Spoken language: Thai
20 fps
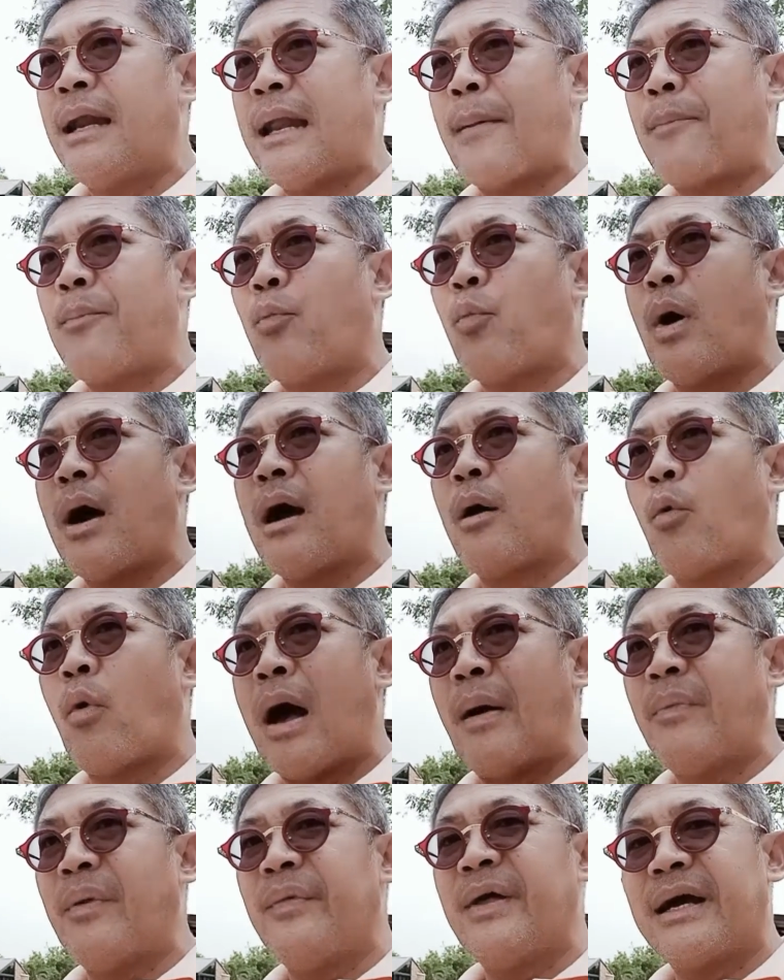รับว่าค
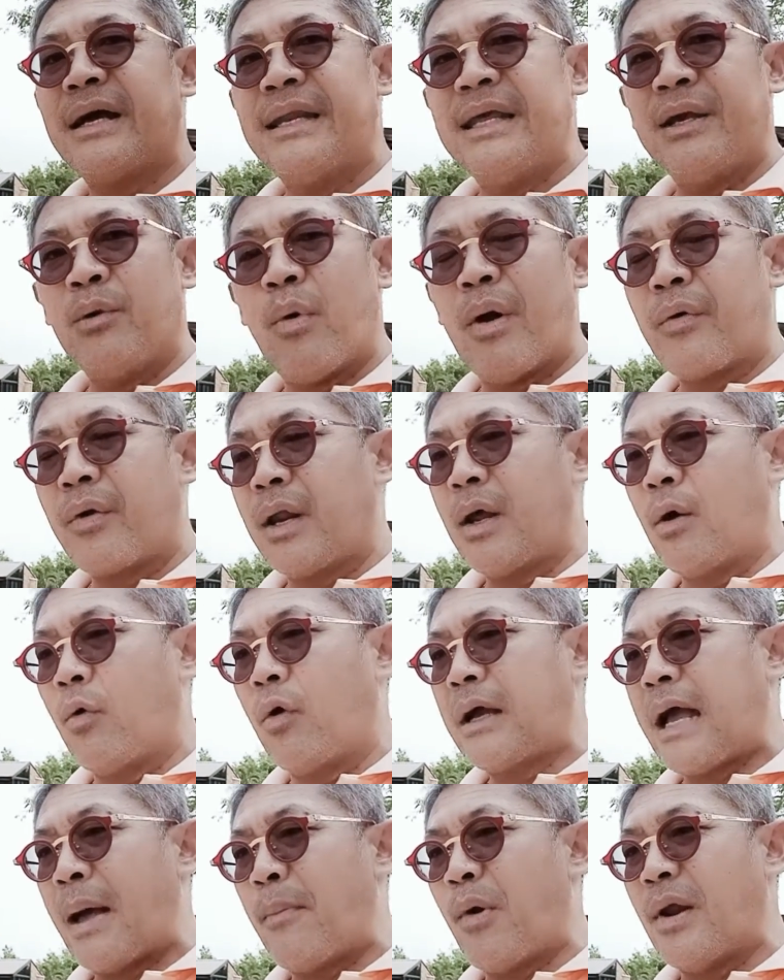วามดำเนินคดีว่าเรื่องข
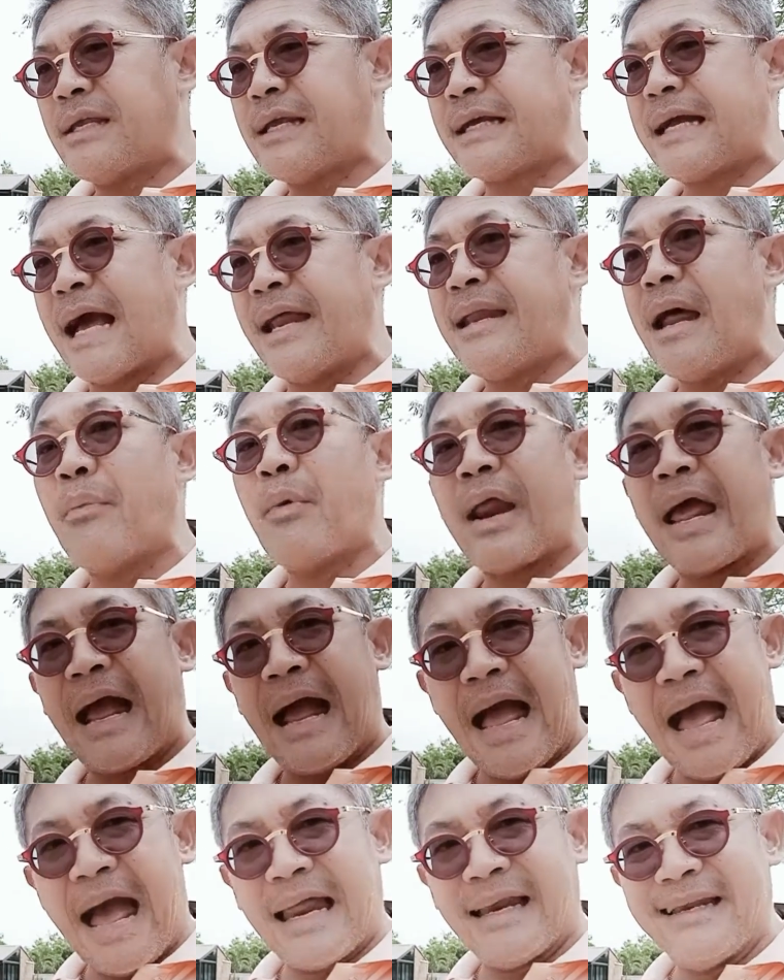องการบริหารจัดการด้านแรง
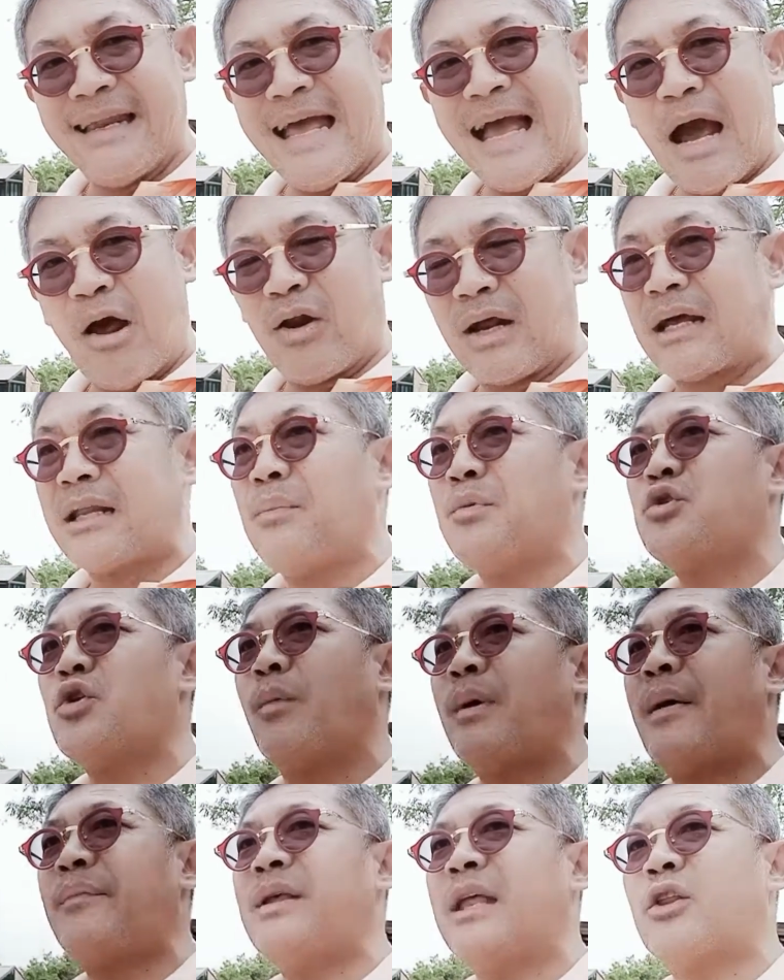งาน เอาละครับท่านผู้ช
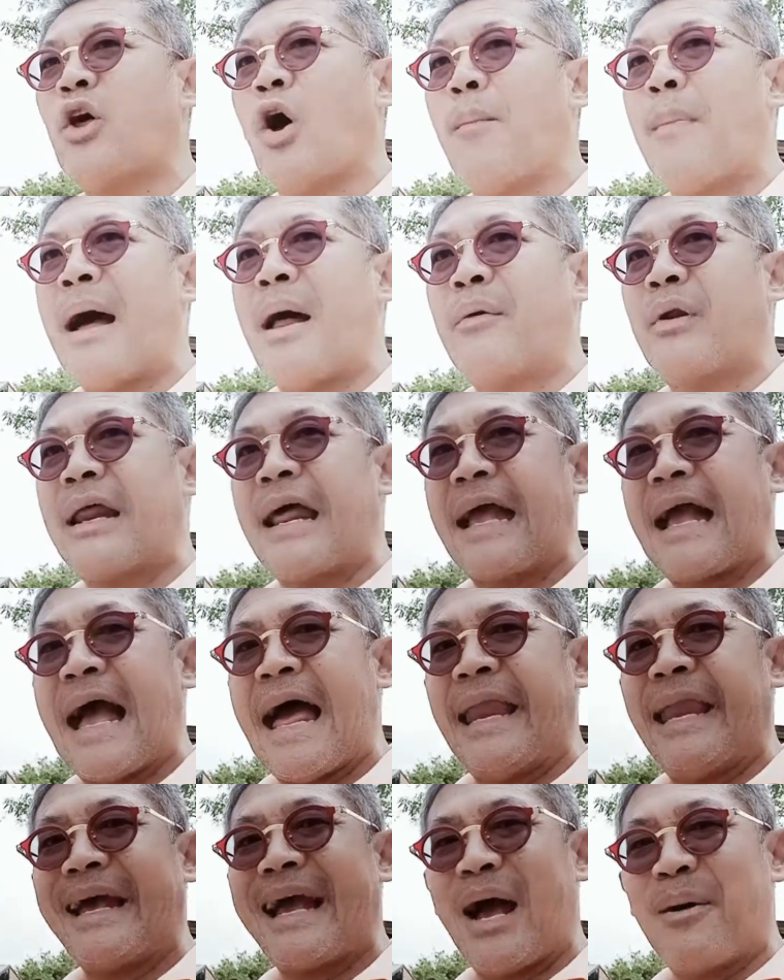มครับ ติดต่อผ่านรายกา
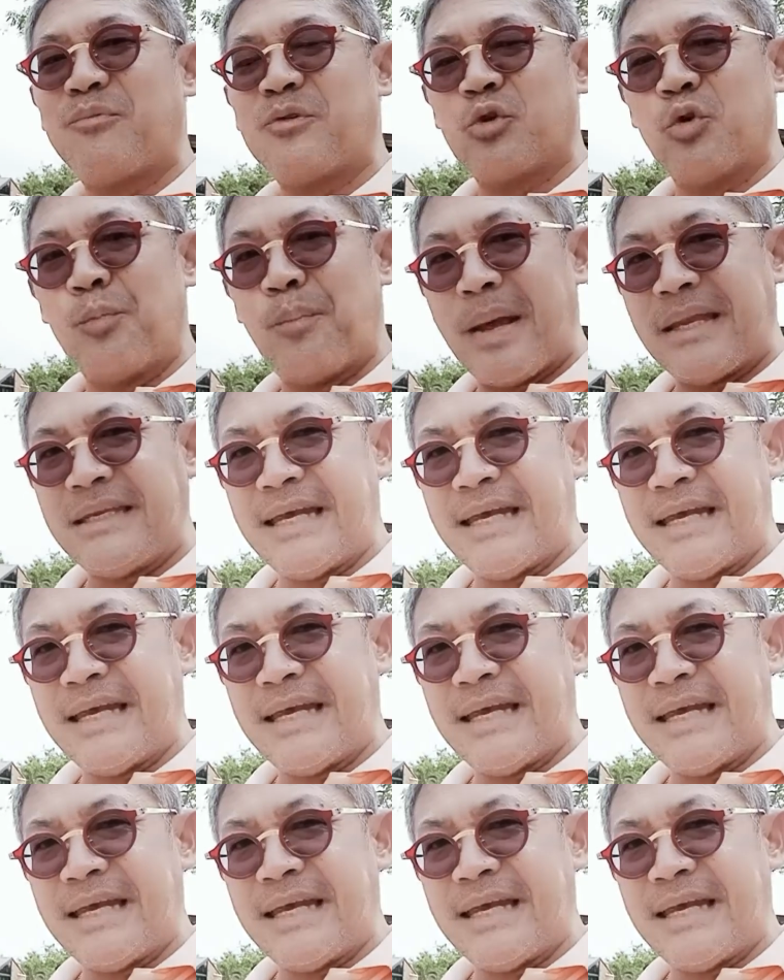รนะครับ 0871382995